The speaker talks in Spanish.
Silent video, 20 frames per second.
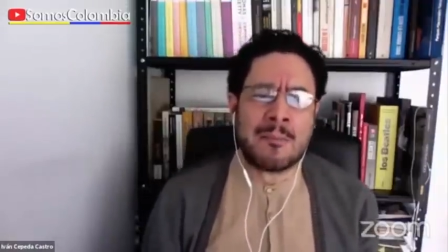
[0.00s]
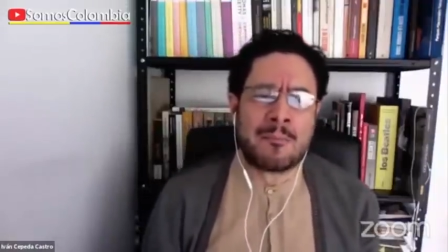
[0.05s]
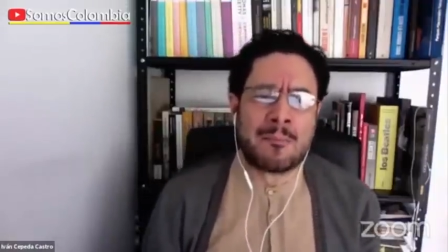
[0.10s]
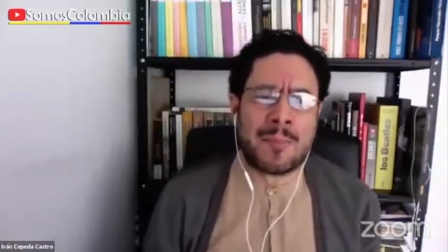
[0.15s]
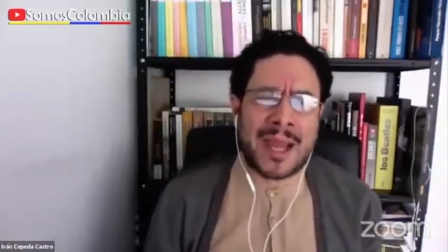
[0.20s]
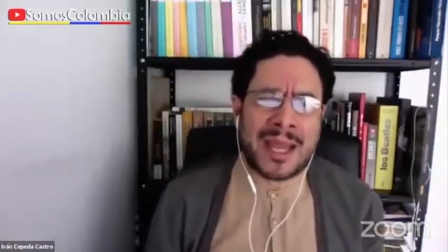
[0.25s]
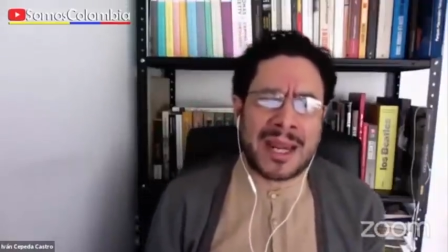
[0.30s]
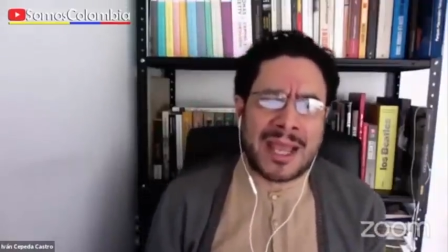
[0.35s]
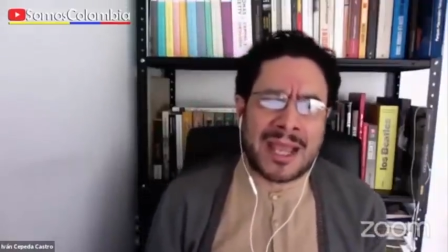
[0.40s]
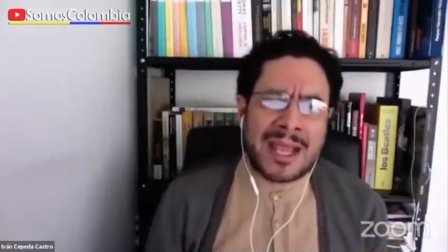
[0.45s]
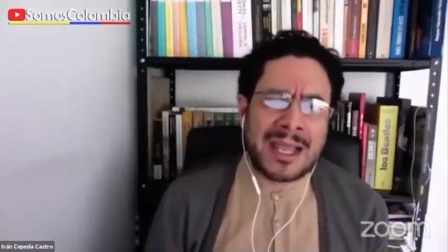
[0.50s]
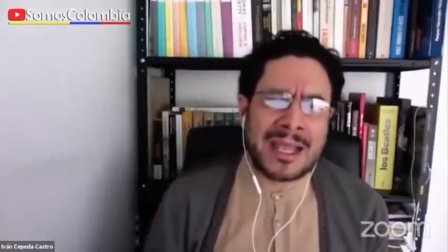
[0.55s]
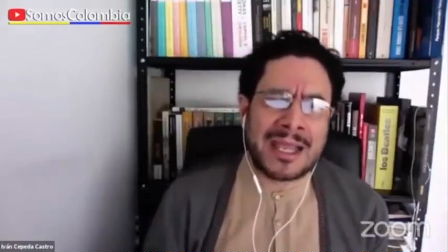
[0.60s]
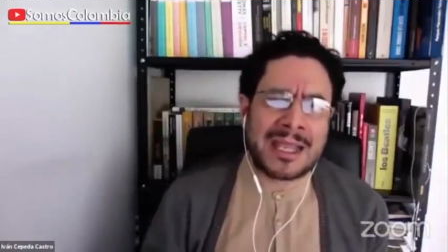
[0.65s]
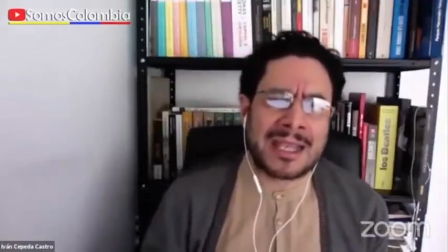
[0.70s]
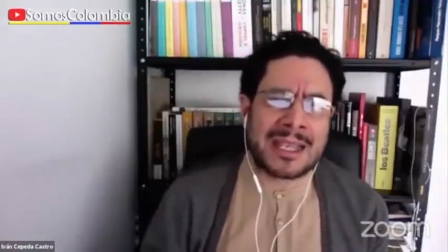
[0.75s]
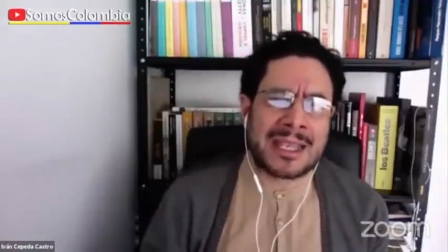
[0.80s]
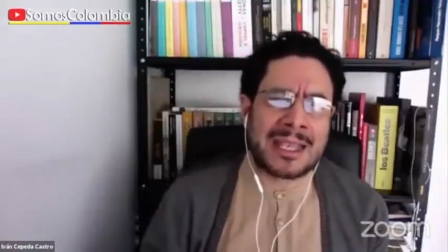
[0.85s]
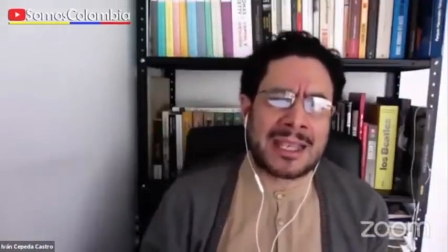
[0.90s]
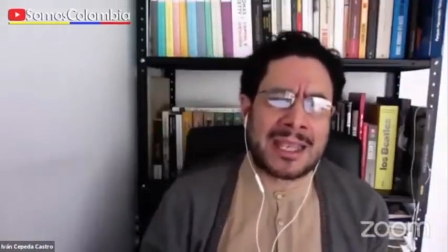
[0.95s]
para
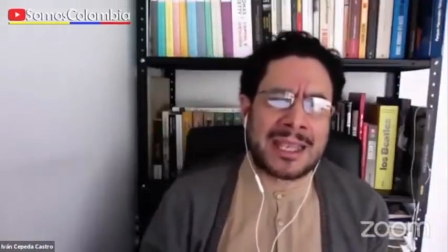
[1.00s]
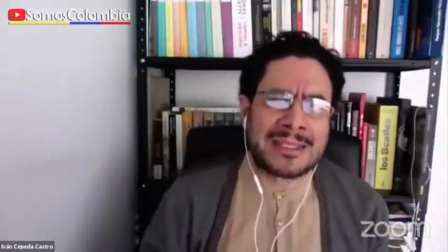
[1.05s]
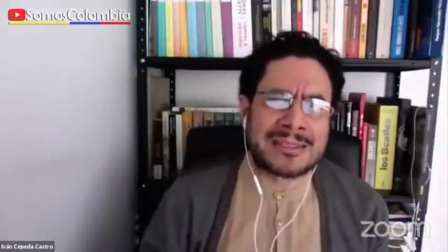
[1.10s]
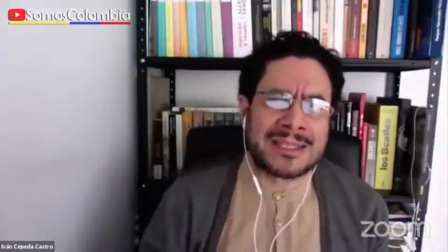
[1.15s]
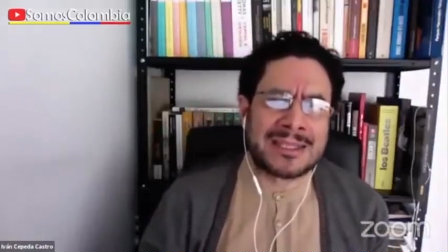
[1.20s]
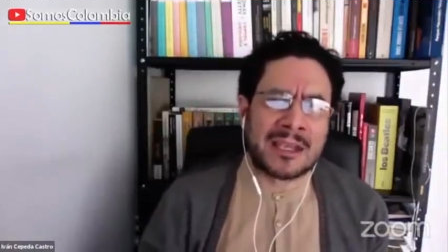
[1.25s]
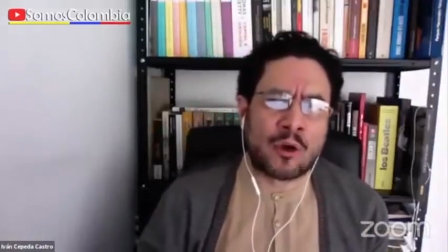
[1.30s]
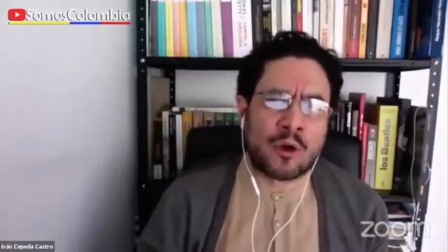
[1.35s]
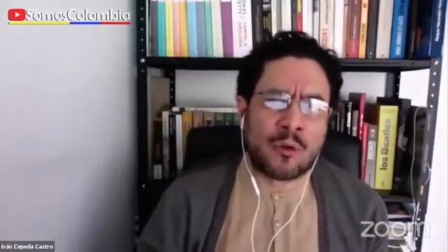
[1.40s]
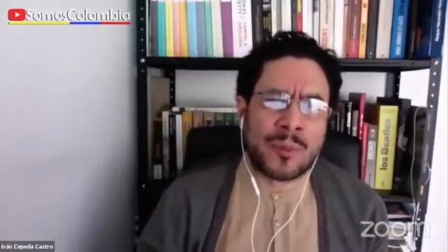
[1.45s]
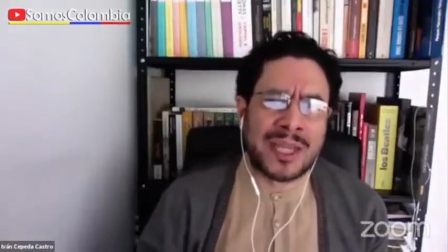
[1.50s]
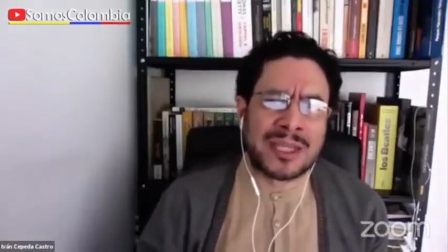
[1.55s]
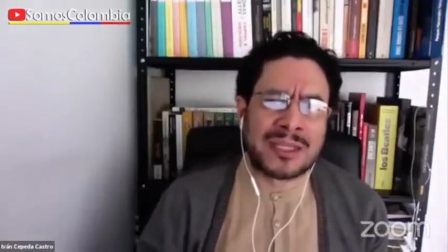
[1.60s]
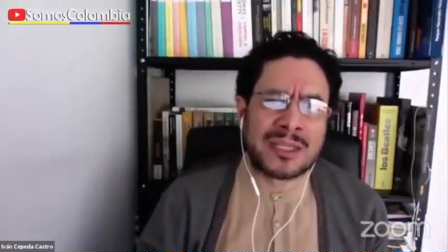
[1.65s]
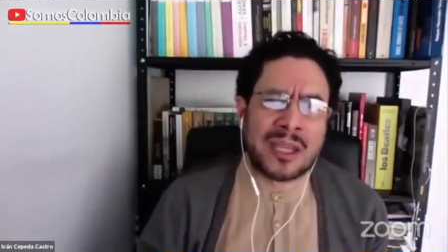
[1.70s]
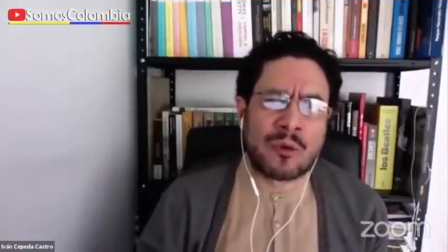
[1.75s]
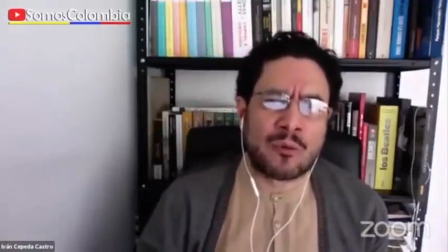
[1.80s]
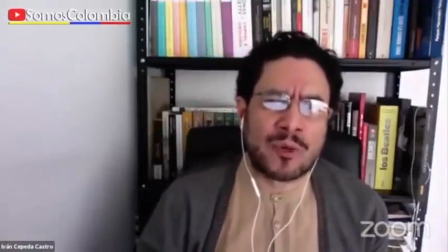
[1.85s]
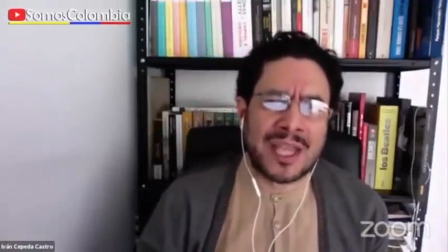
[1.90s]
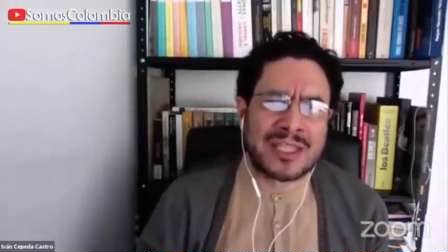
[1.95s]
que se
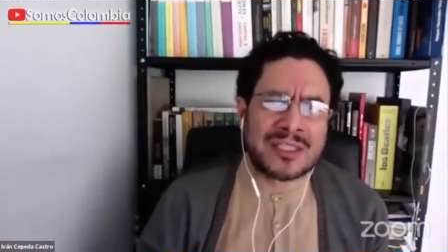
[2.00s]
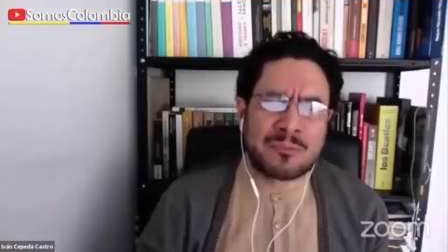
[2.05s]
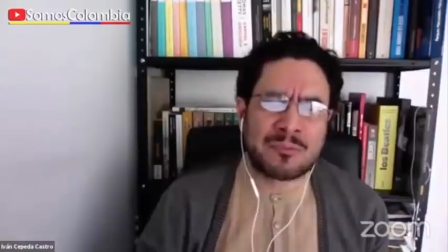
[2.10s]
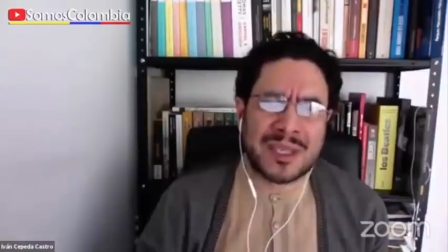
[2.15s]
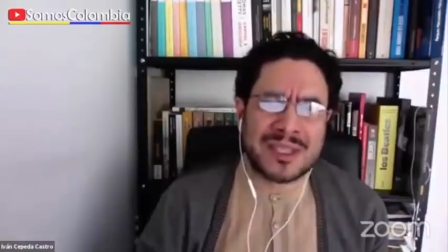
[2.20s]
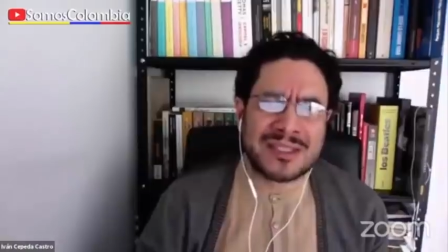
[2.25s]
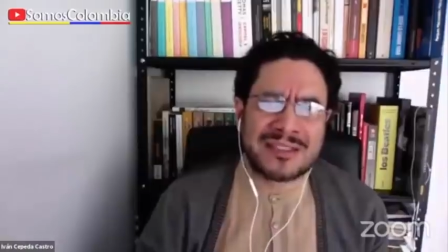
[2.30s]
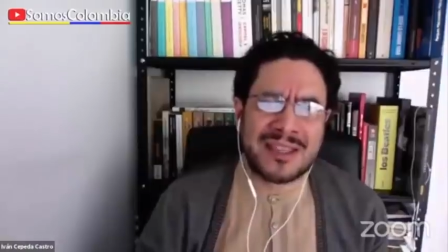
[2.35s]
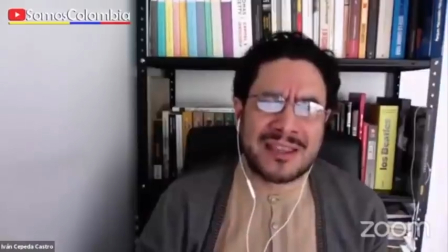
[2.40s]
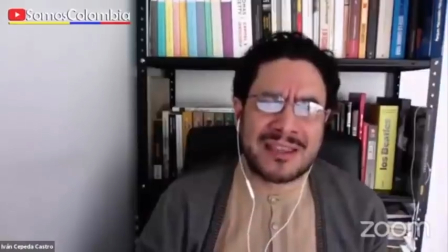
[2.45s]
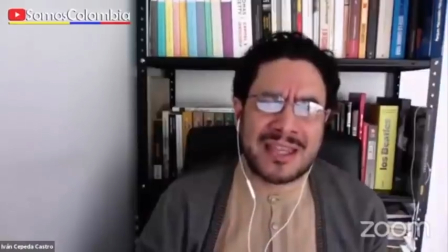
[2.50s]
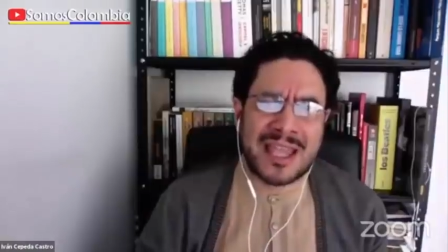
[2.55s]
cometa una especie